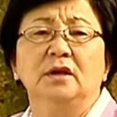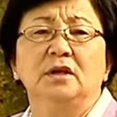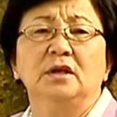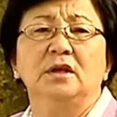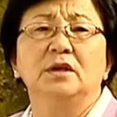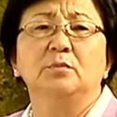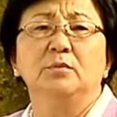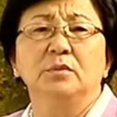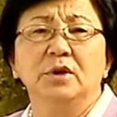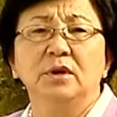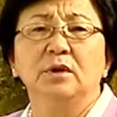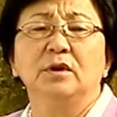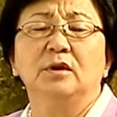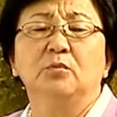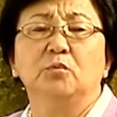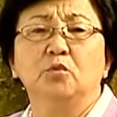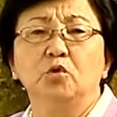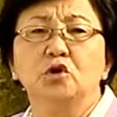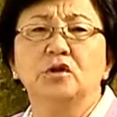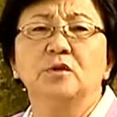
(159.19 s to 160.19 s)
и мы
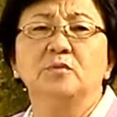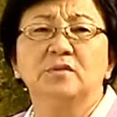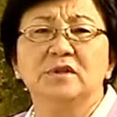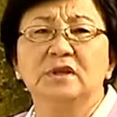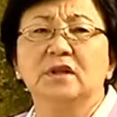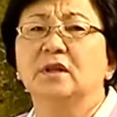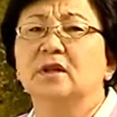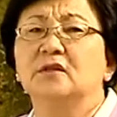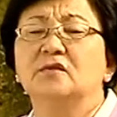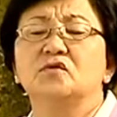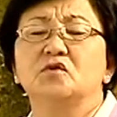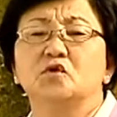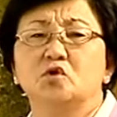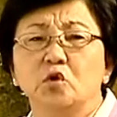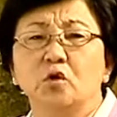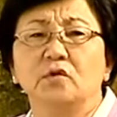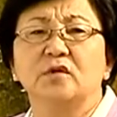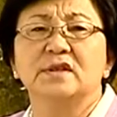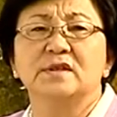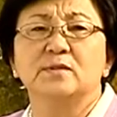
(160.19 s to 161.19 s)
будем делать
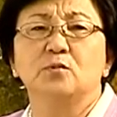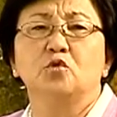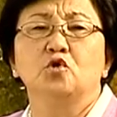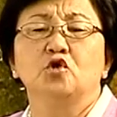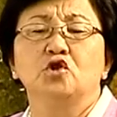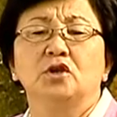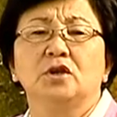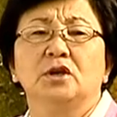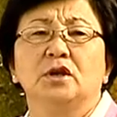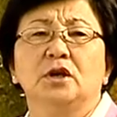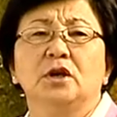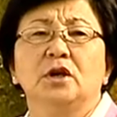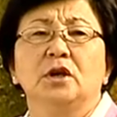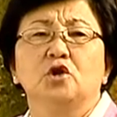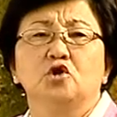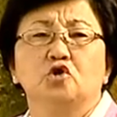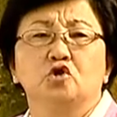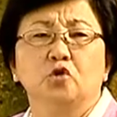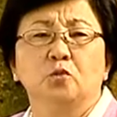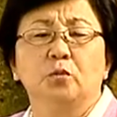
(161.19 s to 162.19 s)
все возможное,
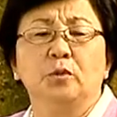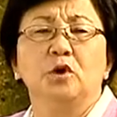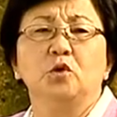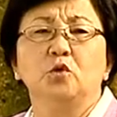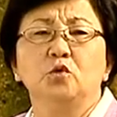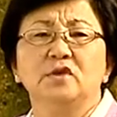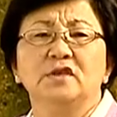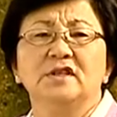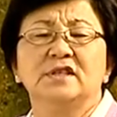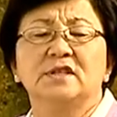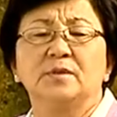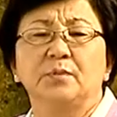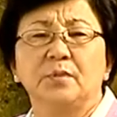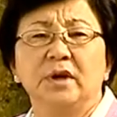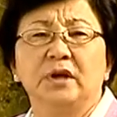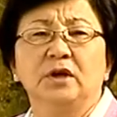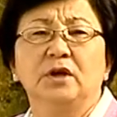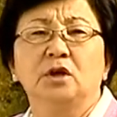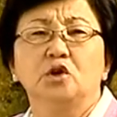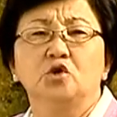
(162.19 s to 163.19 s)
чтобы люди
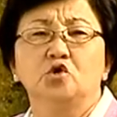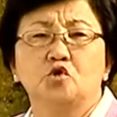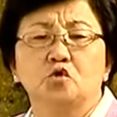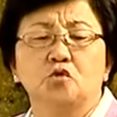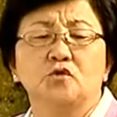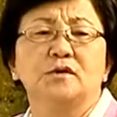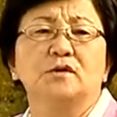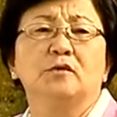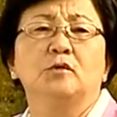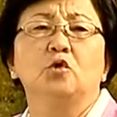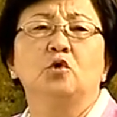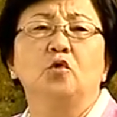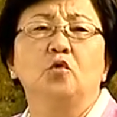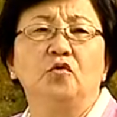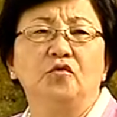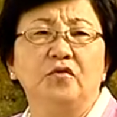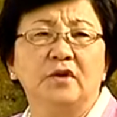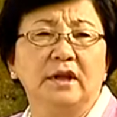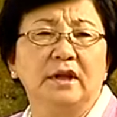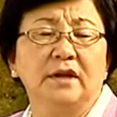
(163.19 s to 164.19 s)
себя чувствовали
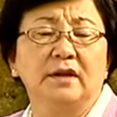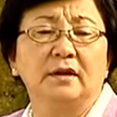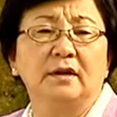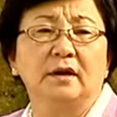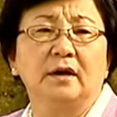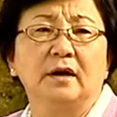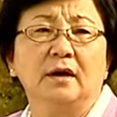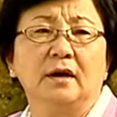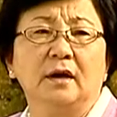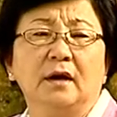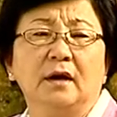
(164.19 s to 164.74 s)
уверенно.